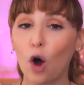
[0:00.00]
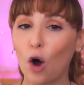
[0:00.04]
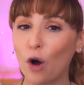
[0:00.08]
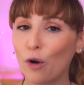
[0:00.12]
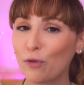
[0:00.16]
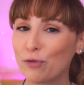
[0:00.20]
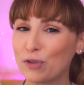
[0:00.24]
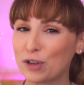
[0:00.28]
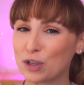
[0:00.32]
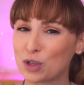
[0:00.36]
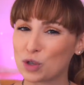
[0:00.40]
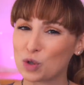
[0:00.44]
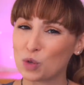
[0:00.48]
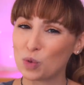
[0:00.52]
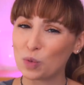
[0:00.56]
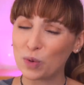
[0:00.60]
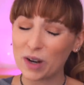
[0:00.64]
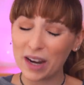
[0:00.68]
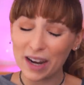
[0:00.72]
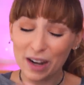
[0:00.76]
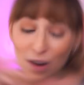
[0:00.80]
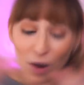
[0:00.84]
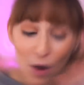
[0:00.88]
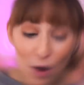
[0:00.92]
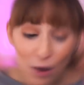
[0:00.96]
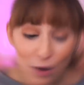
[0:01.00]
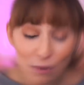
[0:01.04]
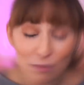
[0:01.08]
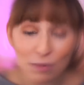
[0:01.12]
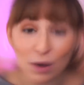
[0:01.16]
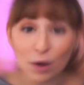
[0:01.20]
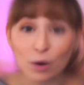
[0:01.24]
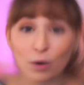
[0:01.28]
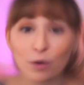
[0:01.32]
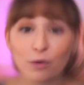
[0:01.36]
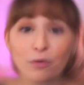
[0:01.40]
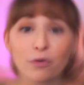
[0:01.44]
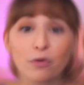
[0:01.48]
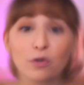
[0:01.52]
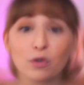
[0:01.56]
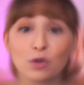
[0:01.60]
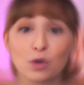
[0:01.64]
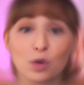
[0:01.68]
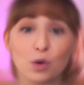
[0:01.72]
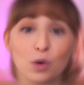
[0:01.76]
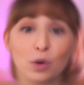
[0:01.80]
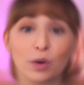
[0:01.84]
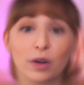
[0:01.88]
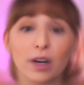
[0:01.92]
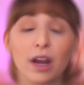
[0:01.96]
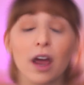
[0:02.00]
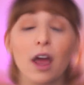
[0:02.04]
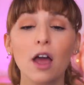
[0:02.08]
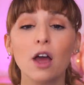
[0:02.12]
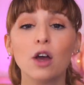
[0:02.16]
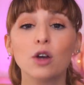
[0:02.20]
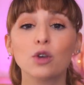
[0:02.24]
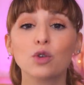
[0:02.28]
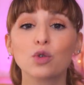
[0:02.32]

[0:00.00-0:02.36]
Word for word: Ho visto un'enorme confusione